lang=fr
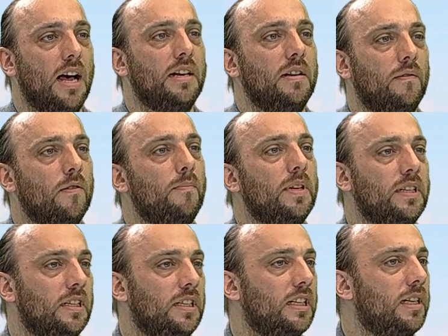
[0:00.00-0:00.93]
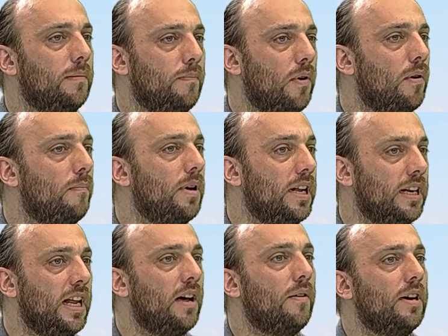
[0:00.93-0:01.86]
développer ces équipements en plein
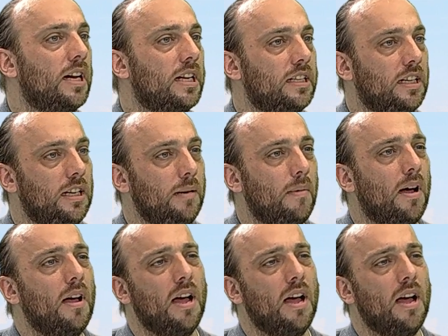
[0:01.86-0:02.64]
air, en accès libre